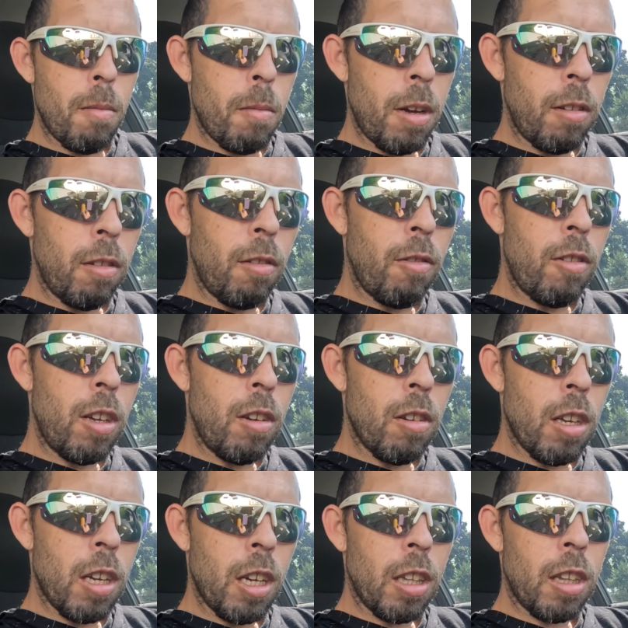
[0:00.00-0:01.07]
mas vamos ver o
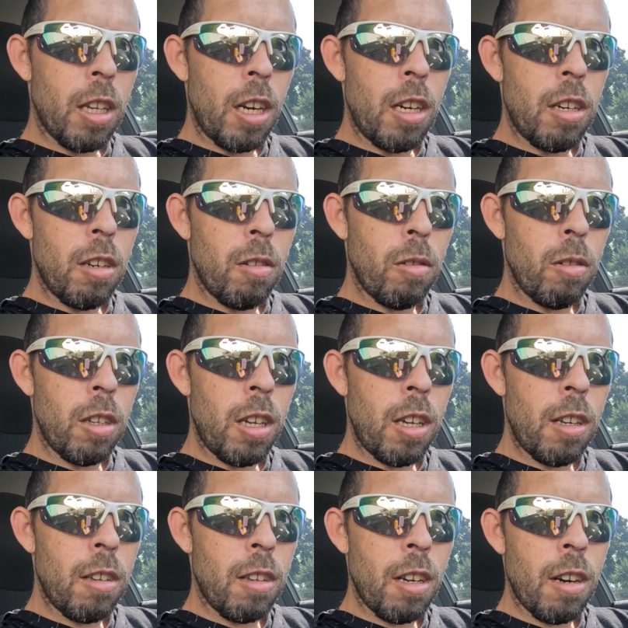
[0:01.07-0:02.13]
que, a tarde nos
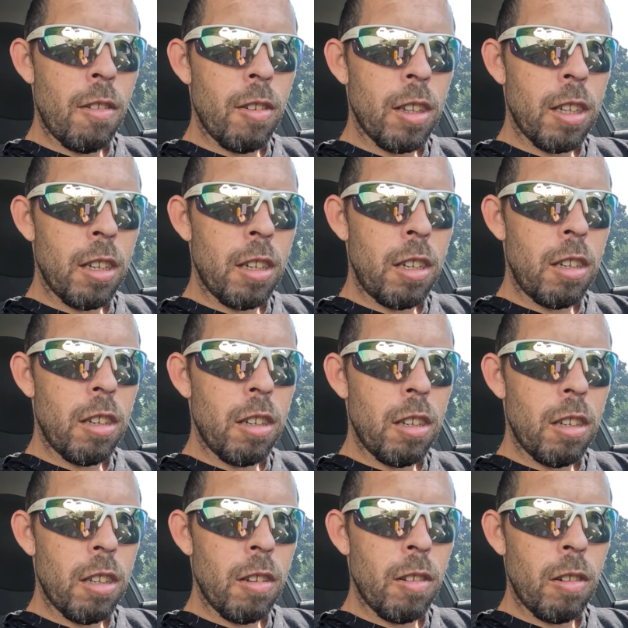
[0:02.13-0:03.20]
reserva, tá, gente?
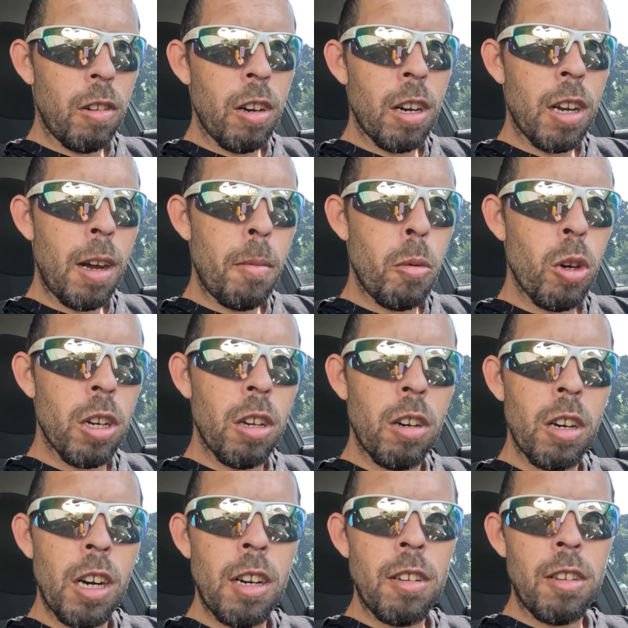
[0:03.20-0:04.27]
Então agora acabou aquele
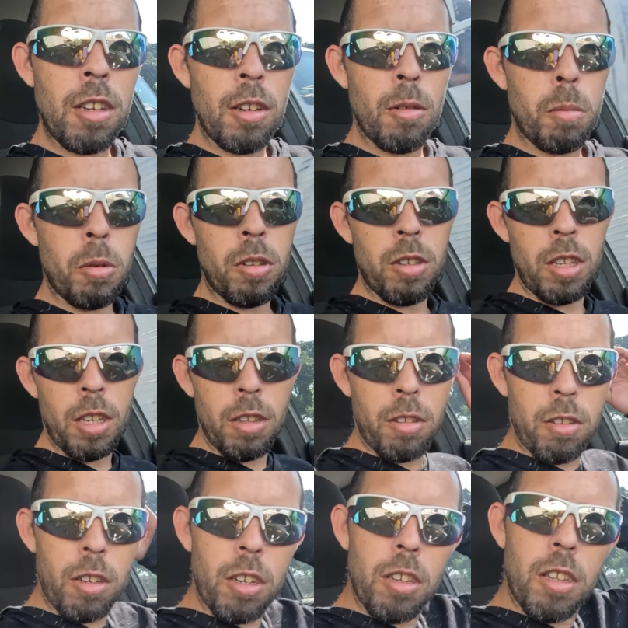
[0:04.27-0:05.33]
horário de 5%
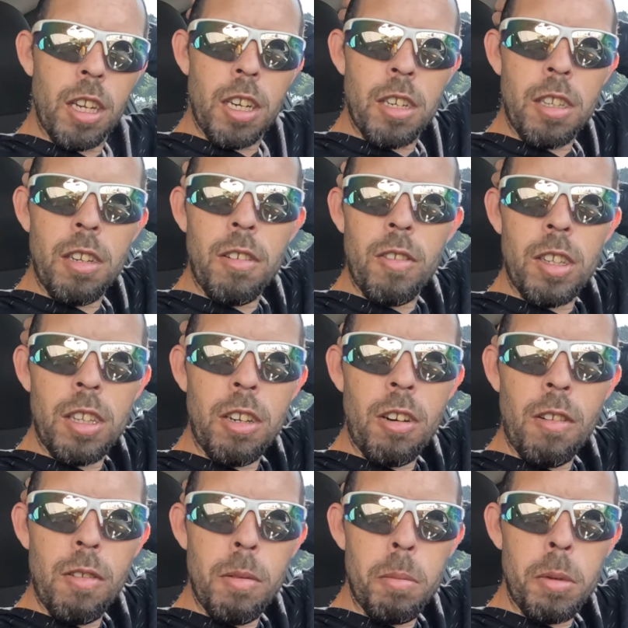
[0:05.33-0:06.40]
só de taxa da
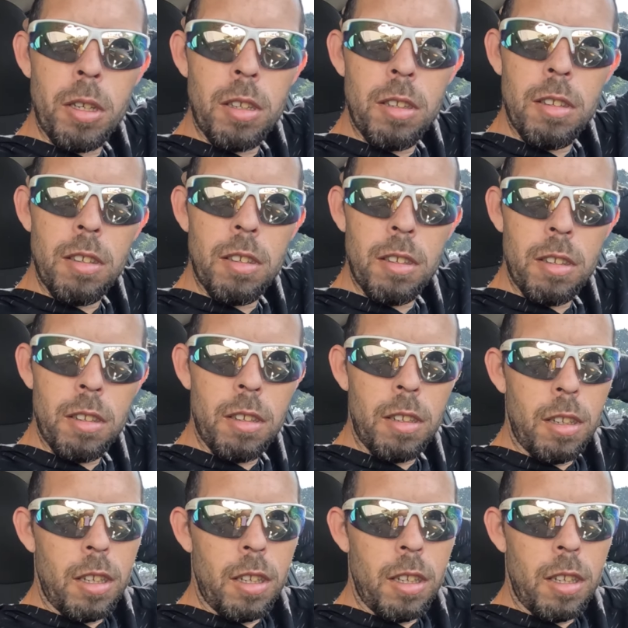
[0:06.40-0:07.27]
99 Plus.